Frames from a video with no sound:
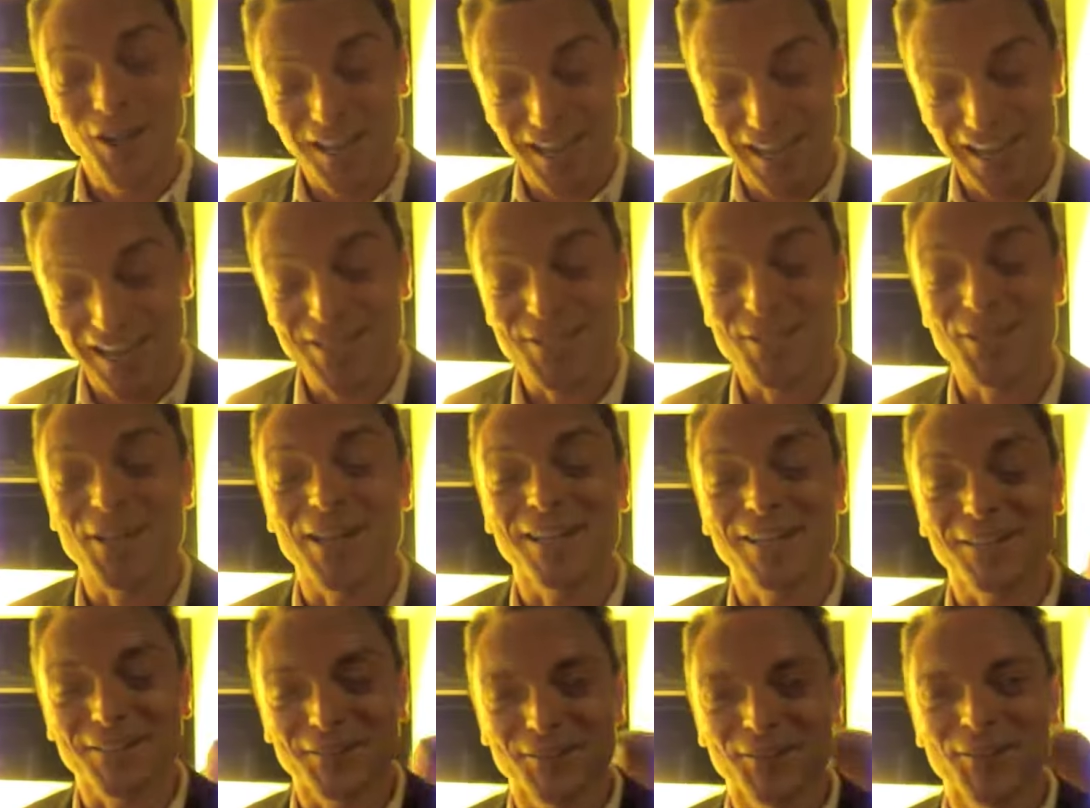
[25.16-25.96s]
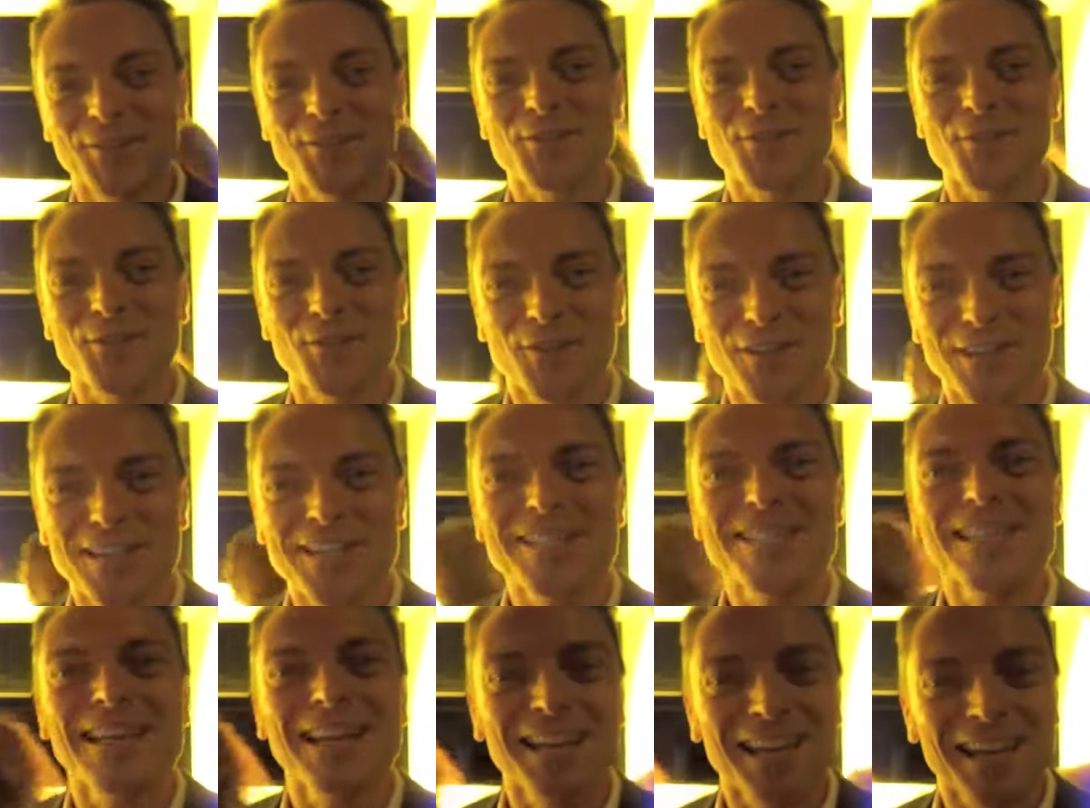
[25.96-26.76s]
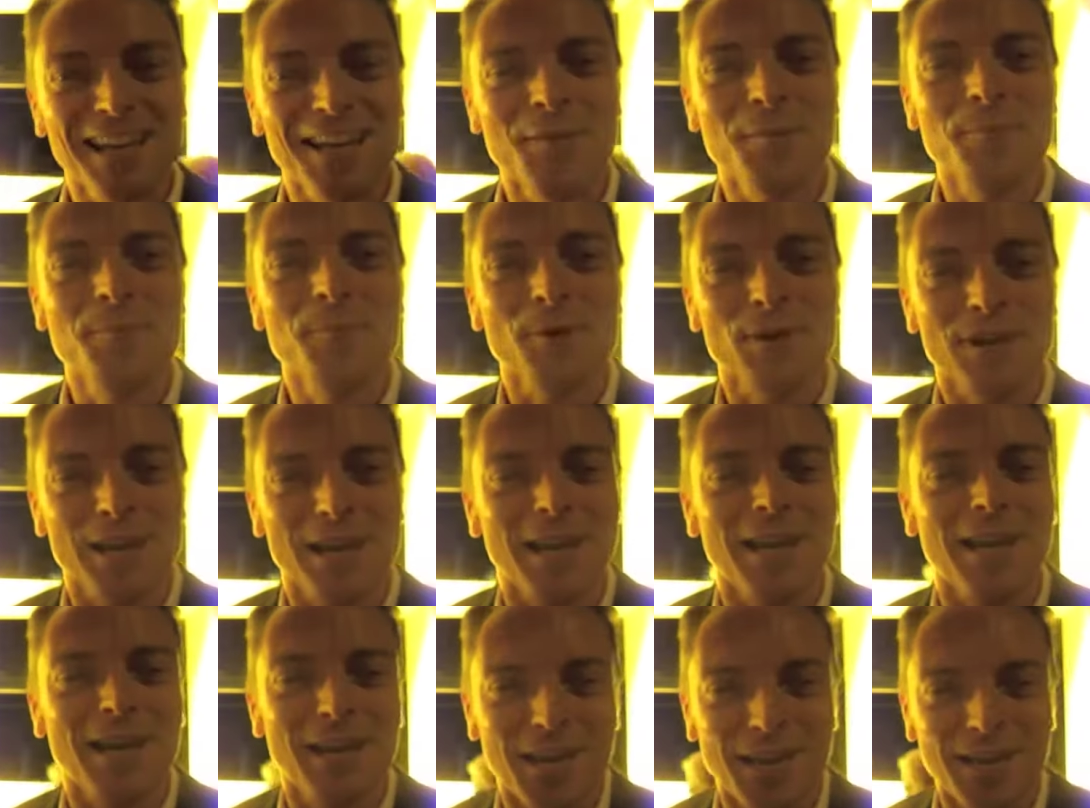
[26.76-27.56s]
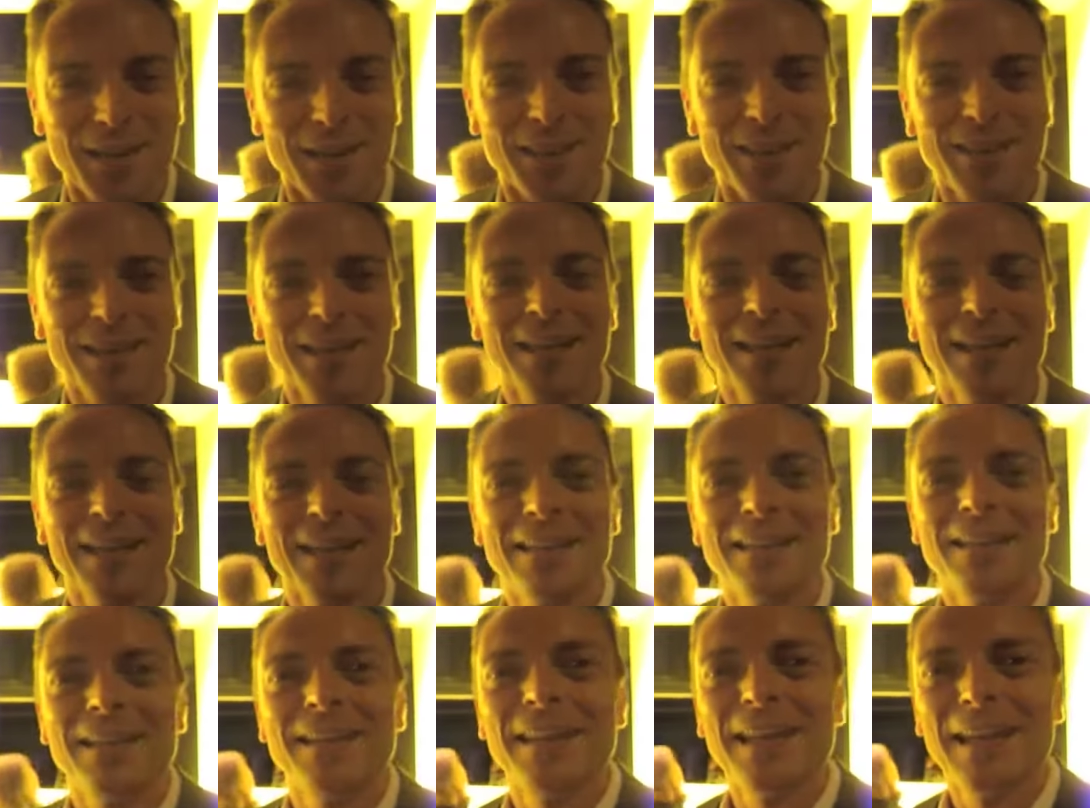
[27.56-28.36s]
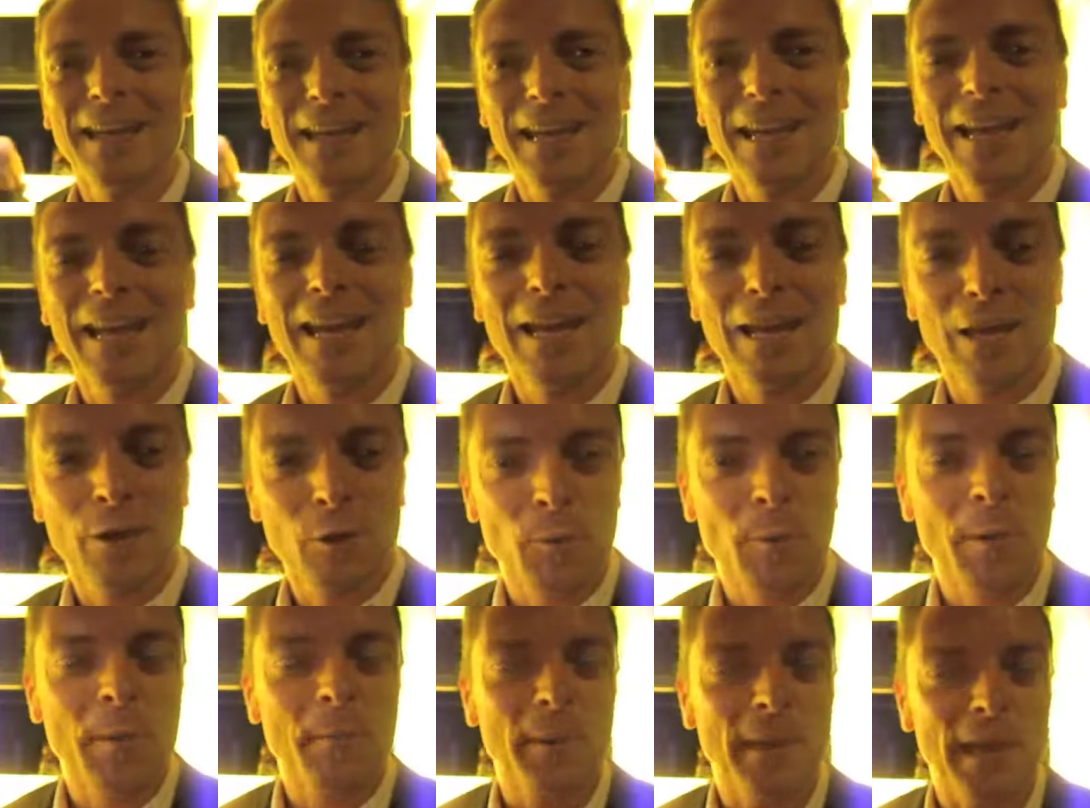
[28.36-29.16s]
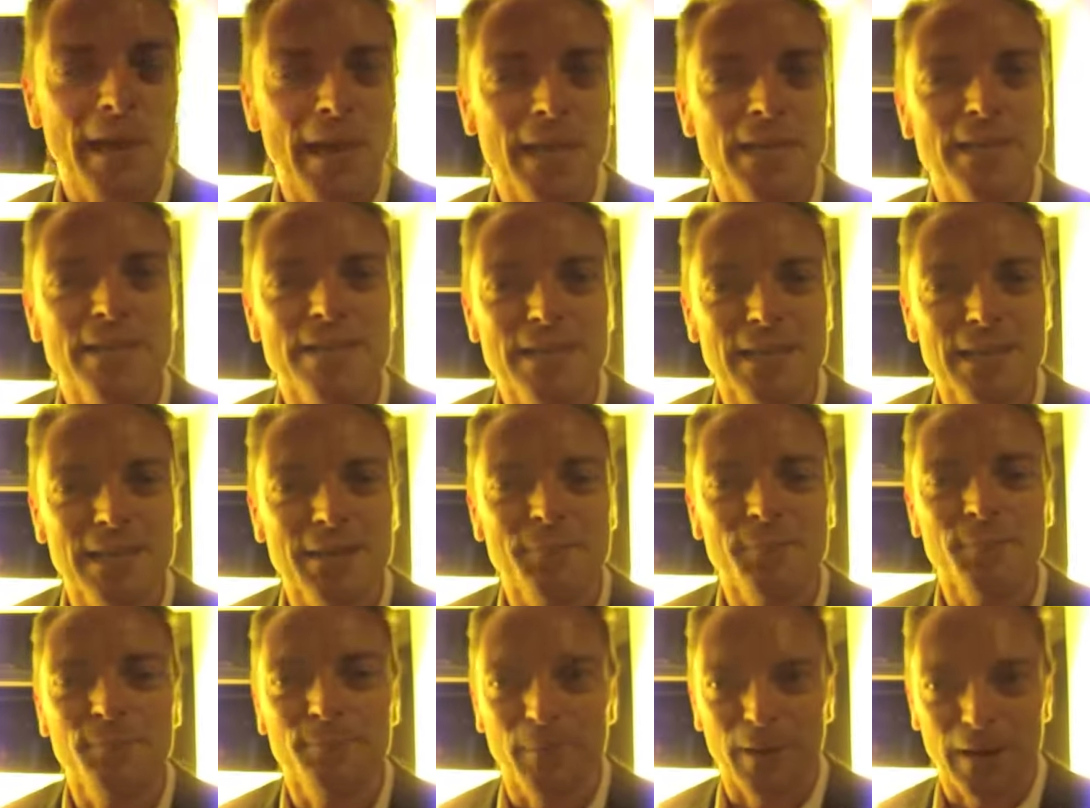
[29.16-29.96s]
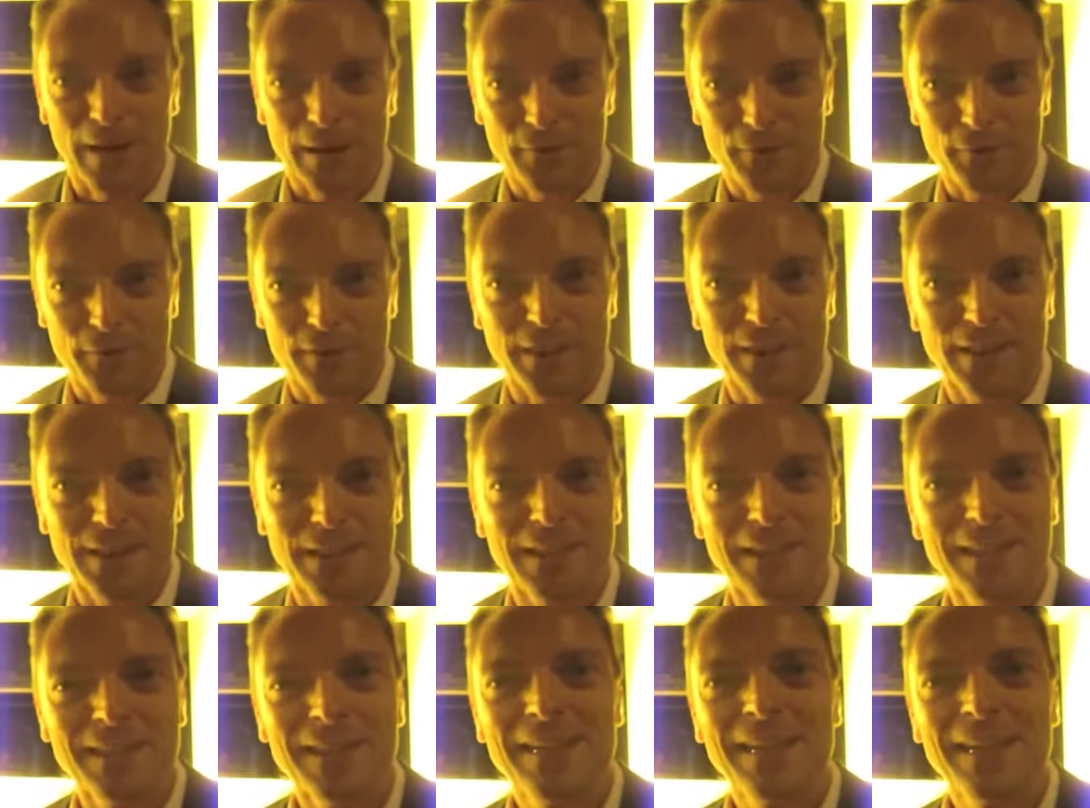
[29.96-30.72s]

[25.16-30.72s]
exacto, los olores están creados por la nariz de LVMH para Fendi,